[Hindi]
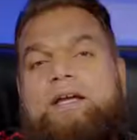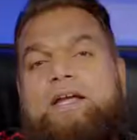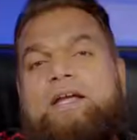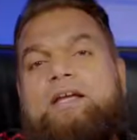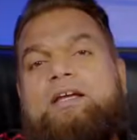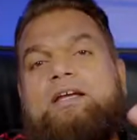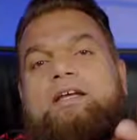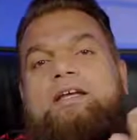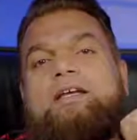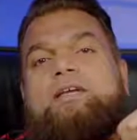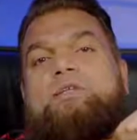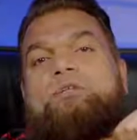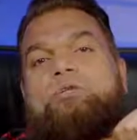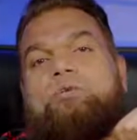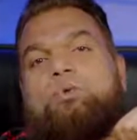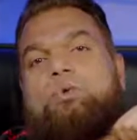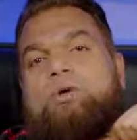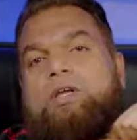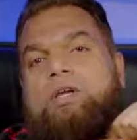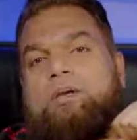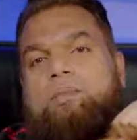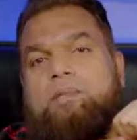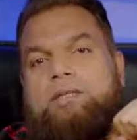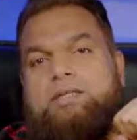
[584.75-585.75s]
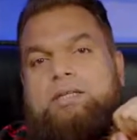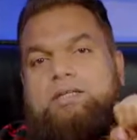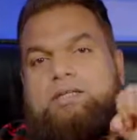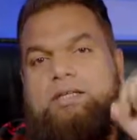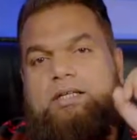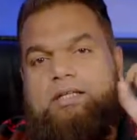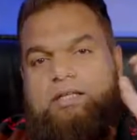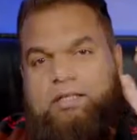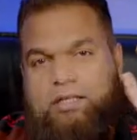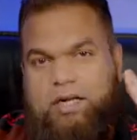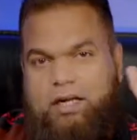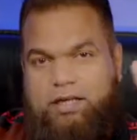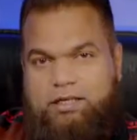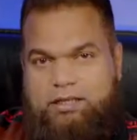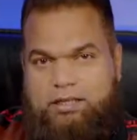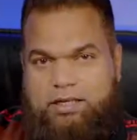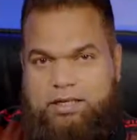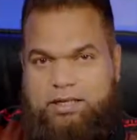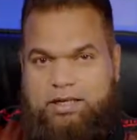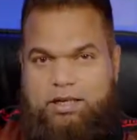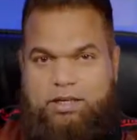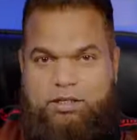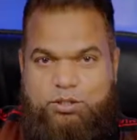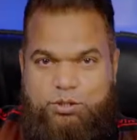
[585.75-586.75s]
एक की स्ट्रोक की मदद से जहां
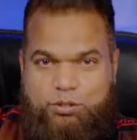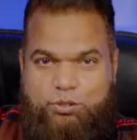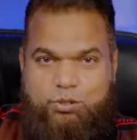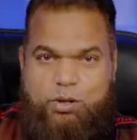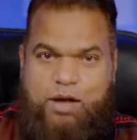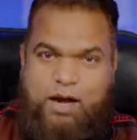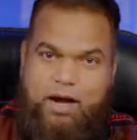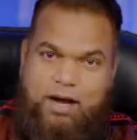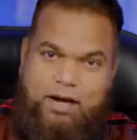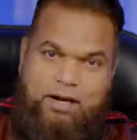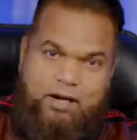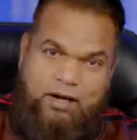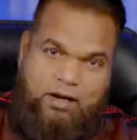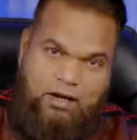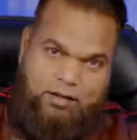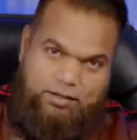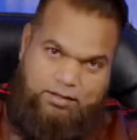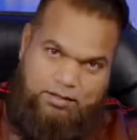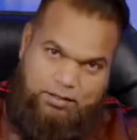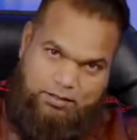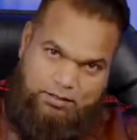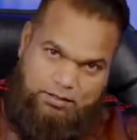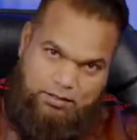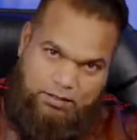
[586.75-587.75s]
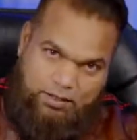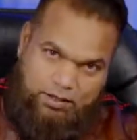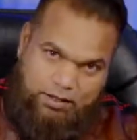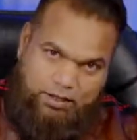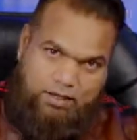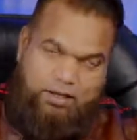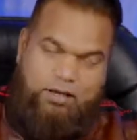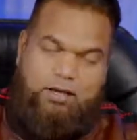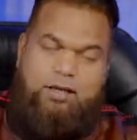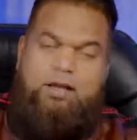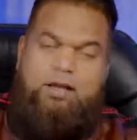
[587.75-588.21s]
चाहें इसको ऐड कर सकते हैं